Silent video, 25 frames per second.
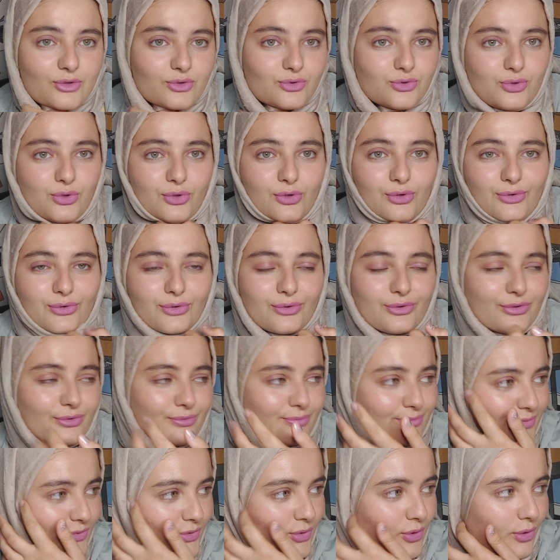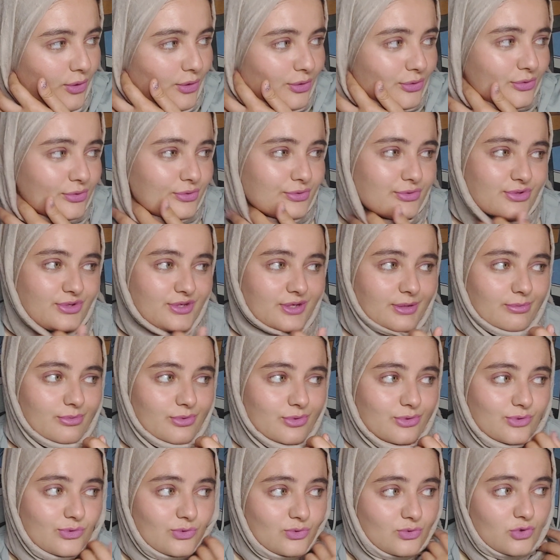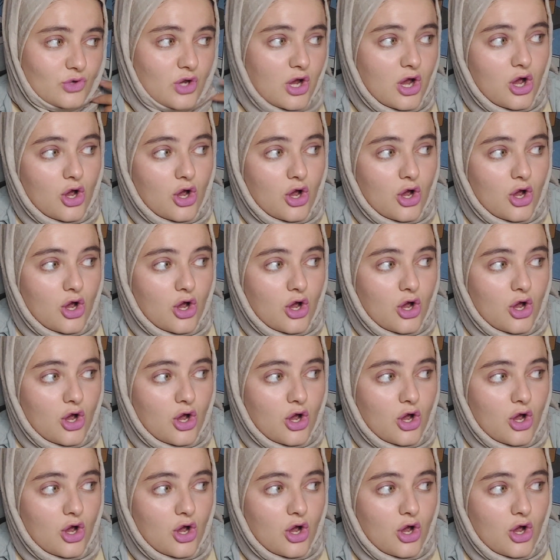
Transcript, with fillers: soruyorum. Korkunç yapıyorsunuz.